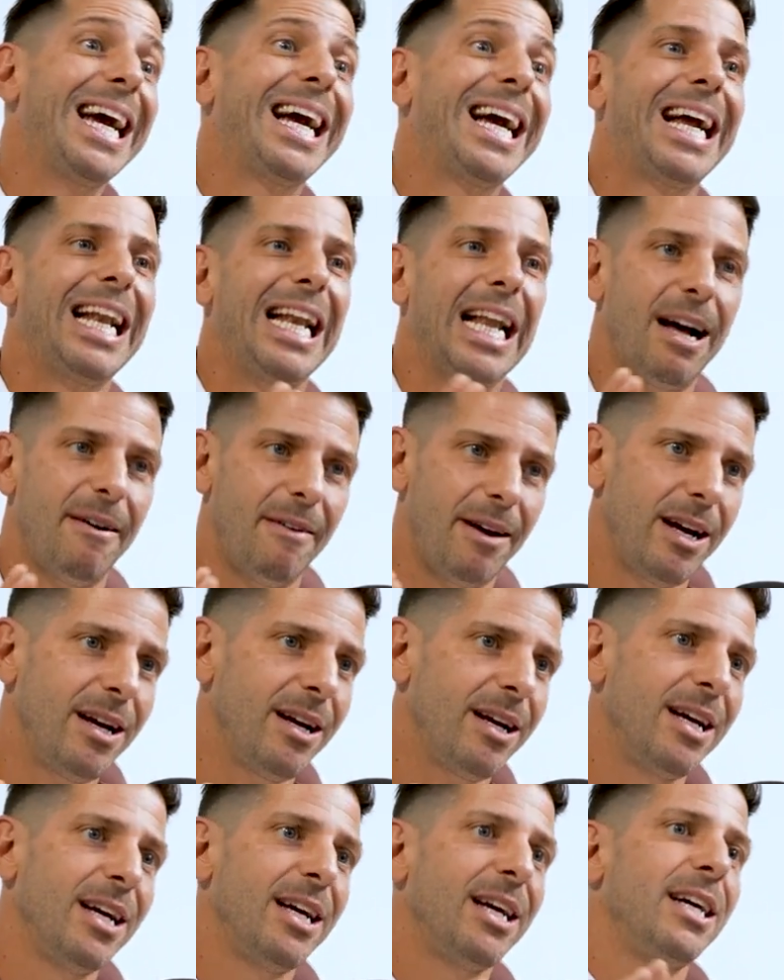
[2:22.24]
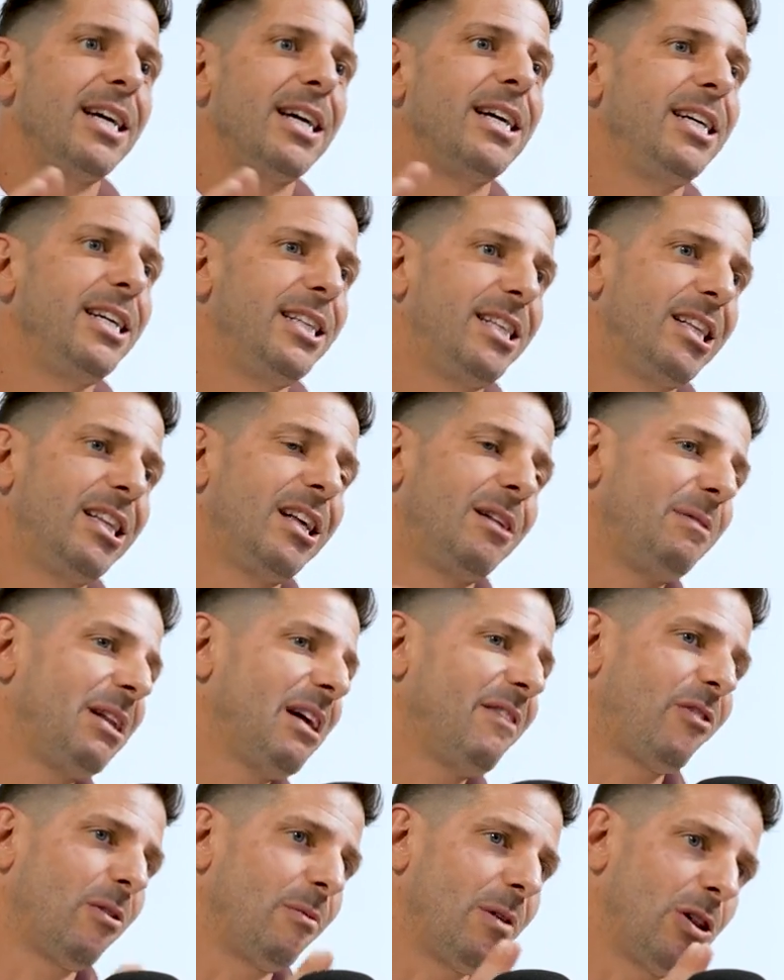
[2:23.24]
es clave y te
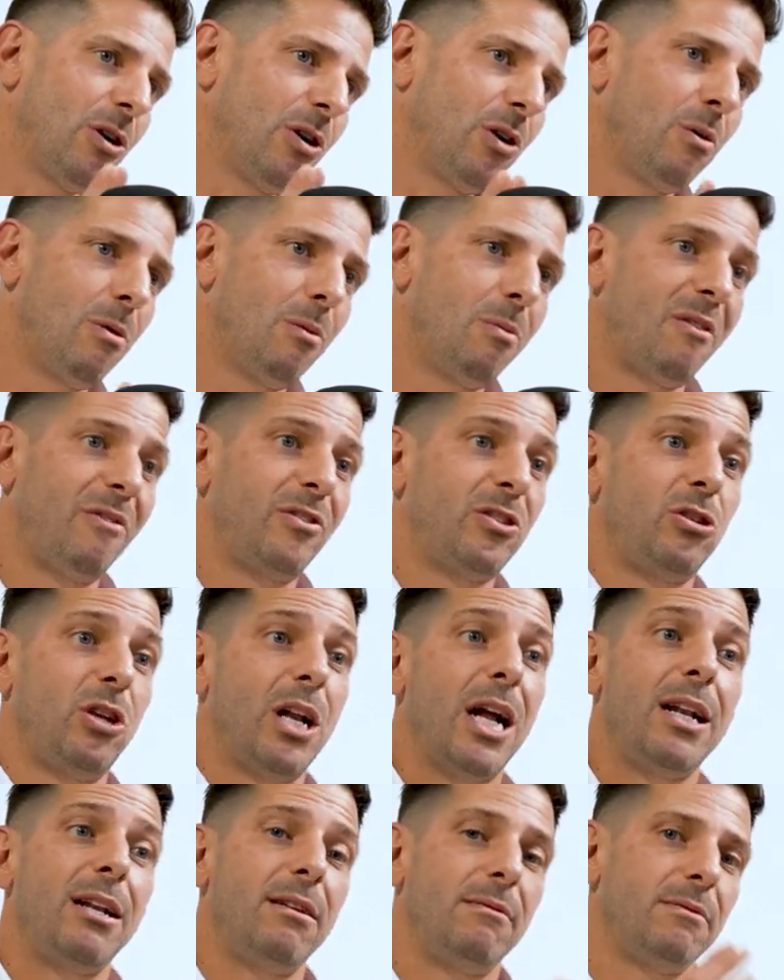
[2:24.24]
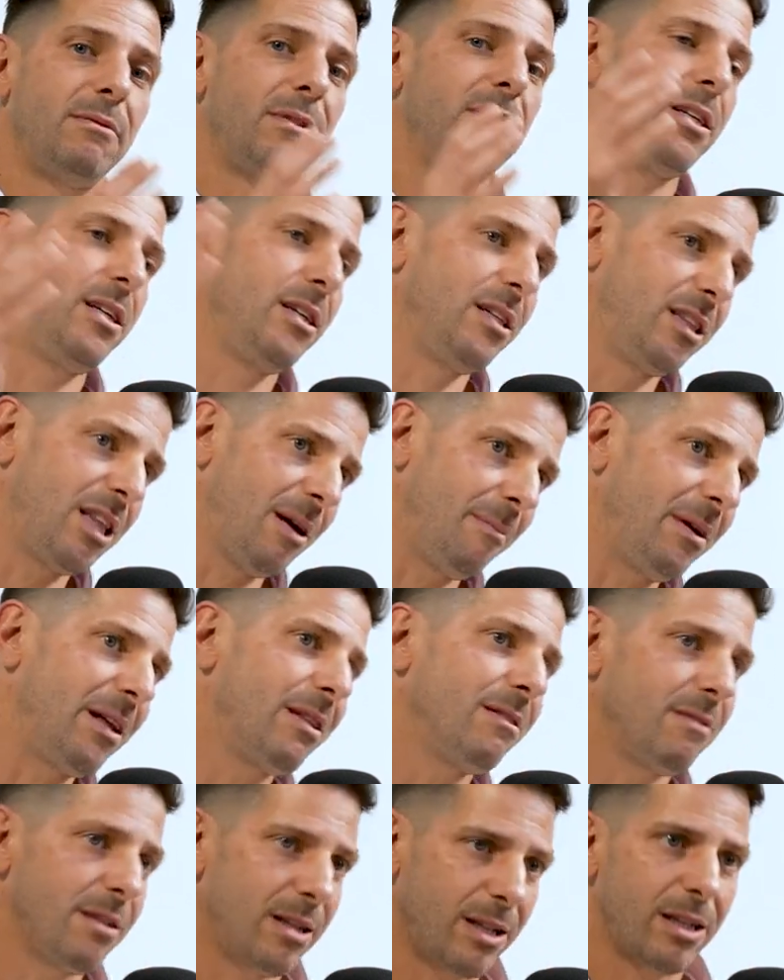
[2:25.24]
termina formando como profesional y
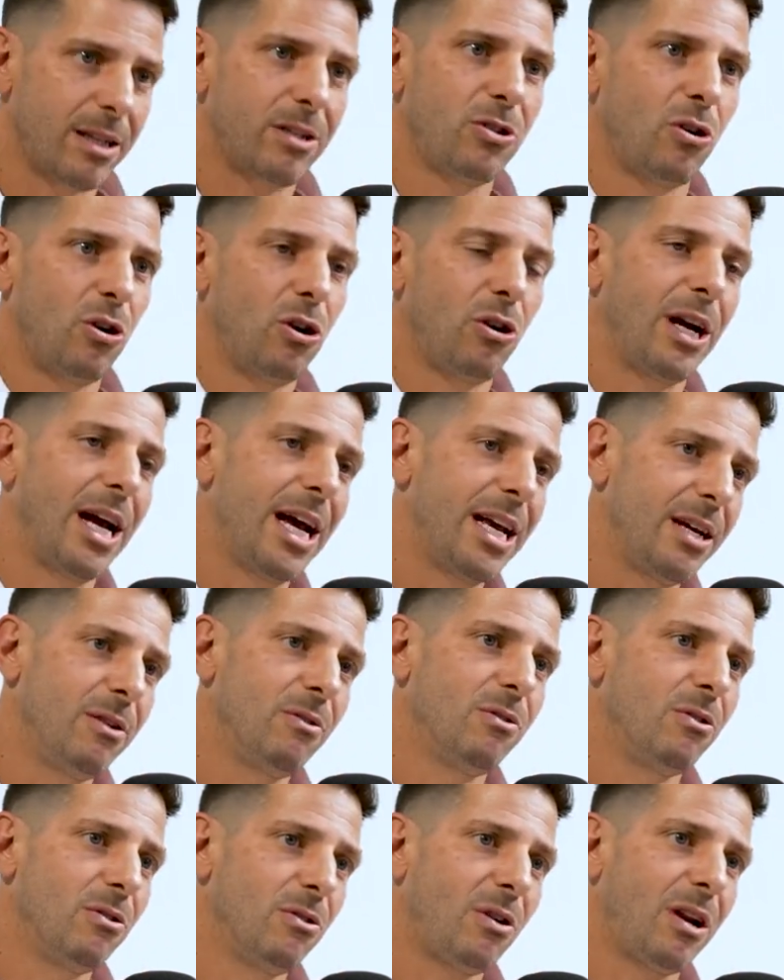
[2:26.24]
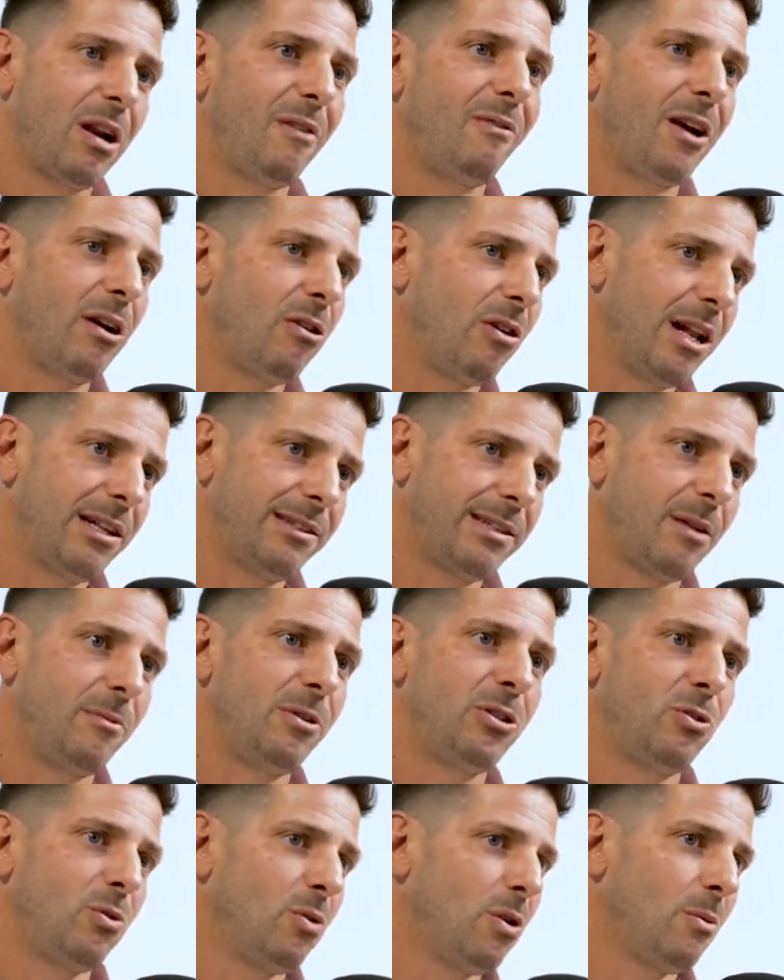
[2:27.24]
también yo creo que hay un reflejo en el
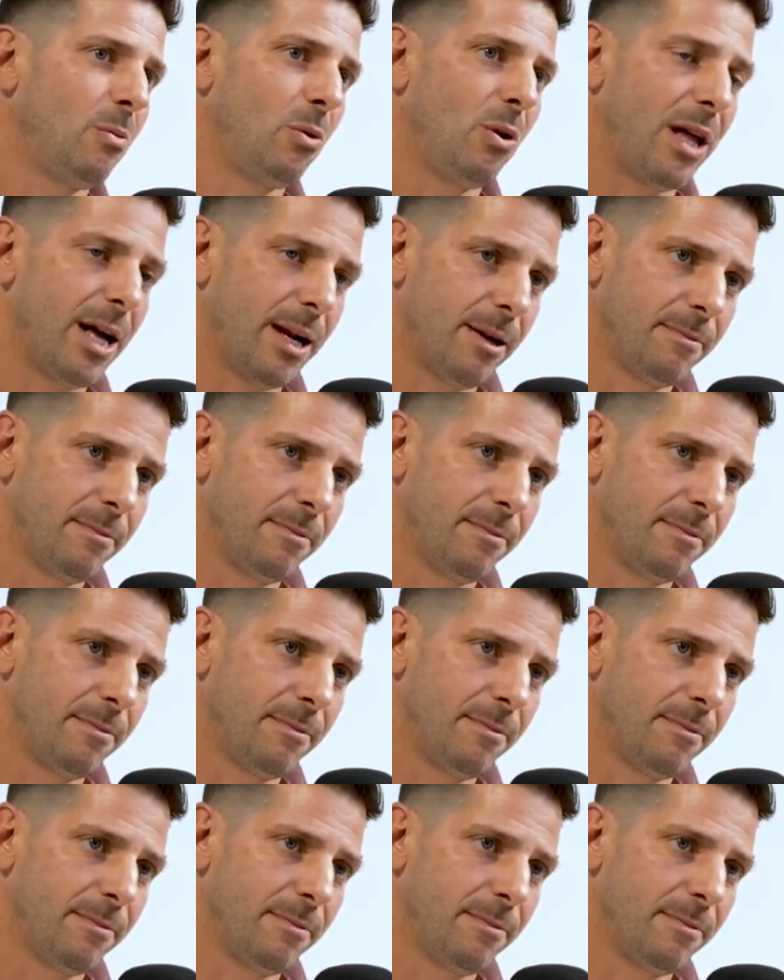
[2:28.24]
servicio que uno puede